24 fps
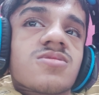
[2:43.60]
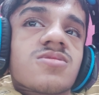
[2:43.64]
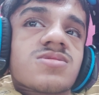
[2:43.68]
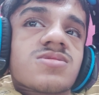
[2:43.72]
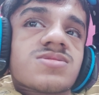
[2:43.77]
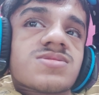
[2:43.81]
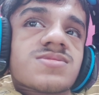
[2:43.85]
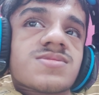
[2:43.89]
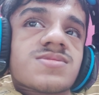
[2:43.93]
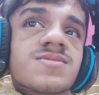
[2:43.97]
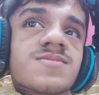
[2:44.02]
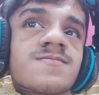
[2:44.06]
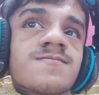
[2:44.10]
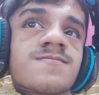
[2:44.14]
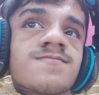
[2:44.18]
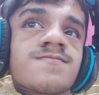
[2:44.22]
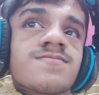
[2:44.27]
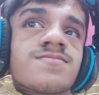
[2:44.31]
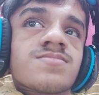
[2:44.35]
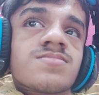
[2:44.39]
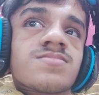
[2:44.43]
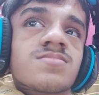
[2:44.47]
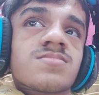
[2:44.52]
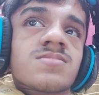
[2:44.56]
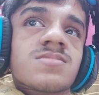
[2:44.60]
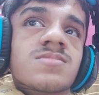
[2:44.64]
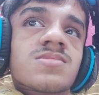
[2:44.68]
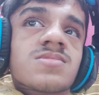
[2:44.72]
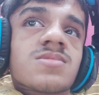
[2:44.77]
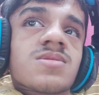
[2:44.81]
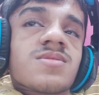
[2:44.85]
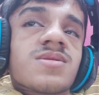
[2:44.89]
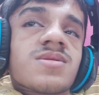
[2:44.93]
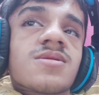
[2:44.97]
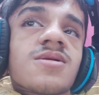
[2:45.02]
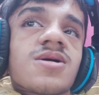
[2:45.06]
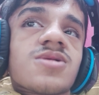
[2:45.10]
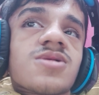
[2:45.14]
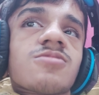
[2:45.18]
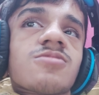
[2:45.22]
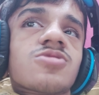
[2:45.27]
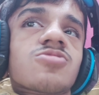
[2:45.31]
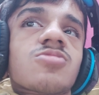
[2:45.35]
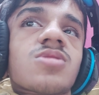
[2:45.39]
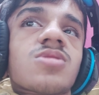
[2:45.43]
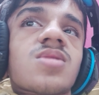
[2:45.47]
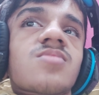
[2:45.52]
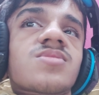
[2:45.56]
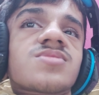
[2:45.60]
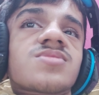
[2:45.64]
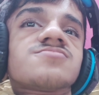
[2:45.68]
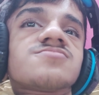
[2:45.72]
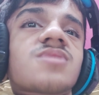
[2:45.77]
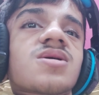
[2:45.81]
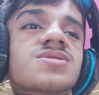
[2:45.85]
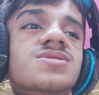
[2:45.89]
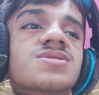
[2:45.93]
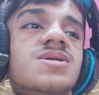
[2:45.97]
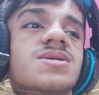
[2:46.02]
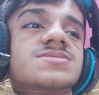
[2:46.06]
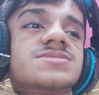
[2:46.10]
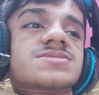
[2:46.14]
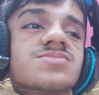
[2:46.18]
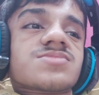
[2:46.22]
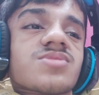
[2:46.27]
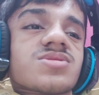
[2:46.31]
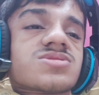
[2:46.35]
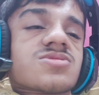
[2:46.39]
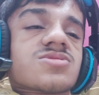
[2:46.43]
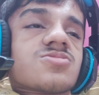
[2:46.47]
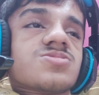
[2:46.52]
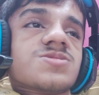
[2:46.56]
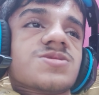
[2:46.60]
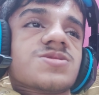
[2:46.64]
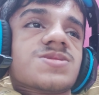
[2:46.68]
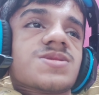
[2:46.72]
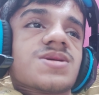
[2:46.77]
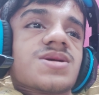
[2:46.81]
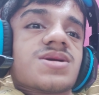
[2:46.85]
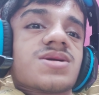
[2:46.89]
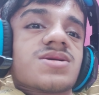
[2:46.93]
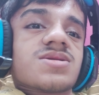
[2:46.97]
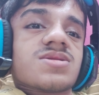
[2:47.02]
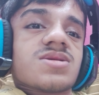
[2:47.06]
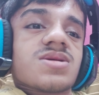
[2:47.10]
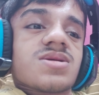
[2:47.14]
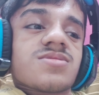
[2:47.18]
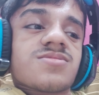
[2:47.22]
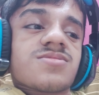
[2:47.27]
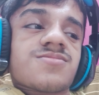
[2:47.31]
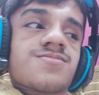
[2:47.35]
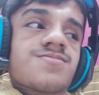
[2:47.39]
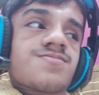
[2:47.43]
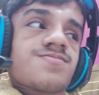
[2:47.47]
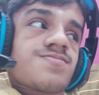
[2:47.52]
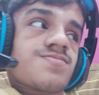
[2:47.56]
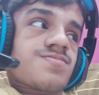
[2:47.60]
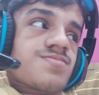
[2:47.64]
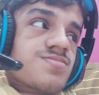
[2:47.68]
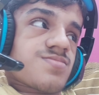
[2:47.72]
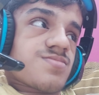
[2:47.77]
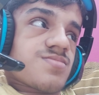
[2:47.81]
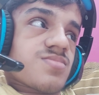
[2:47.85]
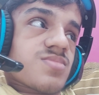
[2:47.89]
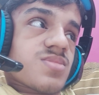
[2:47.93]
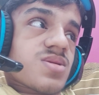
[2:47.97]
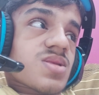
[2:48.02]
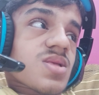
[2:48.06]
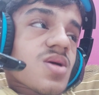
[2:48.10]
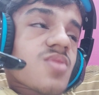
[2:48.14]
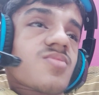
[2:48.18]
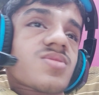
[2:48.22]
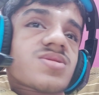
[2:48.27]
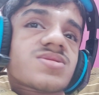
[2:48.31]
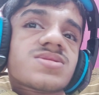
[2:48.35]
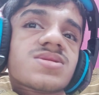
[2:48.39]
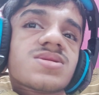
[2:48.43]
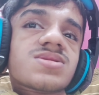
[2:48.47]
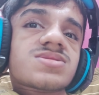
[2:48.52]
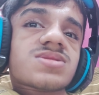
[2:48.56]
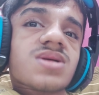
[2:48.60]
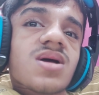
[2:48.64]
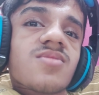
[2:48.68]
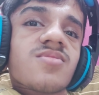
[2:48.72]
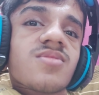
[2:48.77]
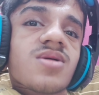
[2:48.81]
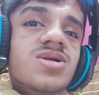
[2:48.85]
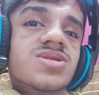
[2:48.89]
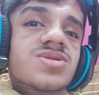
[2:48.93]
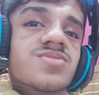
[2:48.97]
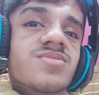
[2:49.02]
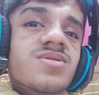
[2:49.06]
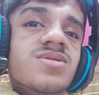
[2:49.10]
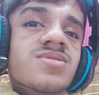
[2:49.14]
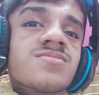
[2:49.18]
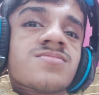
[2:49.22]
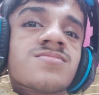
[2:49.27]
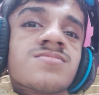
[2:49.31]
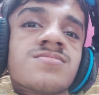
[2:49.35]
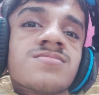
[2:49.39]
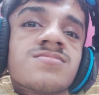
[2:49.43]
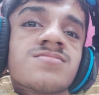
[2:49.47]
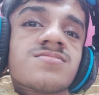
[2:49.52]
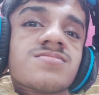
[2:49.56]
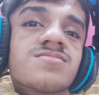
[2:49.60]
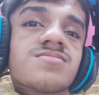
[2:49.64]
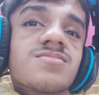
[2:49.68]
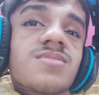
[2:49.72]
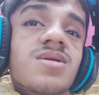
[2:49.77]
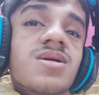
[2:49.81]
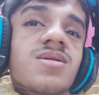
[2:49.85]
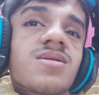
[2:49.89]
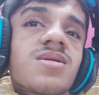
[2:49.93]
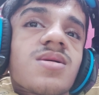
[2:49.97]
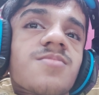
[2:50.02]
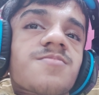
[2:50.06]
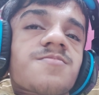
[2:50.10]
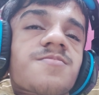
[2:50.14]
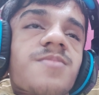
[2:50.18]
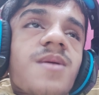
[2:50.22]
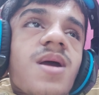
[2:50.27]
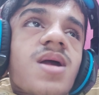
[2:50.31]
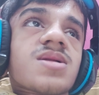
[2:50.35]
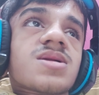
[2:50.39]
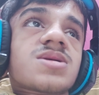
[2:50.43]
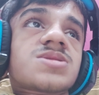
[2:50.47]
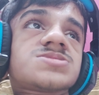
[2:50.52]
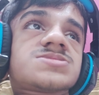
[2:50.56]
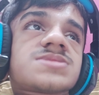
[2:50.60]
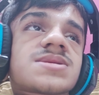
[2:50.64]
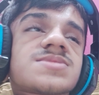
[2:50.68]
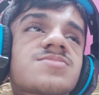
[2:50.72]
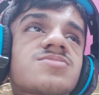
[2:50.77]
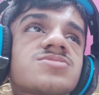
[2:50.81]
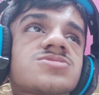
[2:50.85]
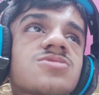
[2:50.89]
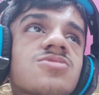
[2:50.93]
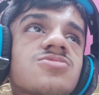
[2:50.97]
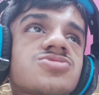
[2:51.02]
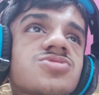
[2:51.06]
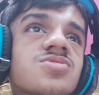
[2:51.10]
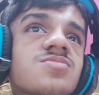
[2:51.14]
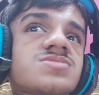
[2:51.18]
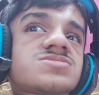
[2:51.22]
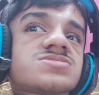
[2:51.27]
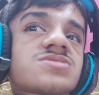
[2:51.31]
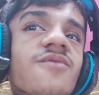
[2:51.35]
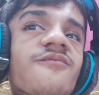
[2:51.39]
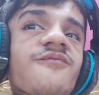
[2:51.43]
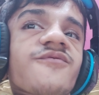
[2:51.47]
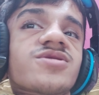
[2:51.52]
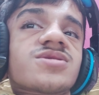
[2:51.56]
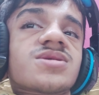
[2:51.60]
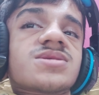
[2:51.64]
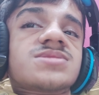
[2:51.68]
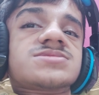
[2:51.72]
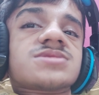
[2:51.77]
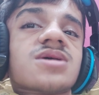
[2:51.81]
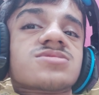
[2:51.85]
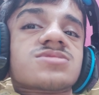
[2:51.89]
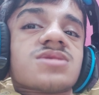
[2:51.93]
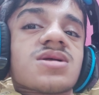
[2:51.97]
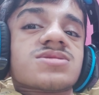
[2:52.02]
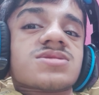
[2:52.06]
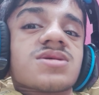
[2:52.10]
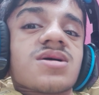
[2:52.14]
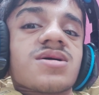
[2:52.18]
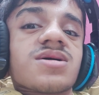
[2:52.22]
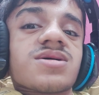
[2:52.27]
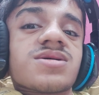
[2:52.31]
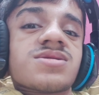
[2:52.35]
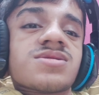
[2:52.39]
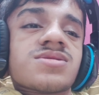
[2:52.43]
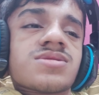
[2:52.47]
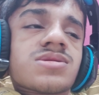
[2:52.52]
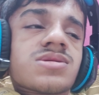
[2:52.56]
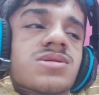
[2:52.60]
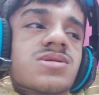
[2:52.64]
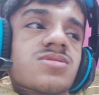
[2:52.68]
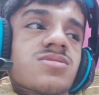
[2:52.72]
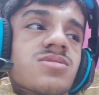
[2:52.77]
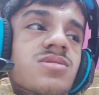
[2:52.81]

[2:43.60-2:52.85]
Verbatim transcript: और मैं घर वालों का मन मान गया सकता बताऊँ देने के लिए मेरा मन नहीं था बाद में मैं पहले सच बताऊँ तो मैं टपी नहीं चाहता था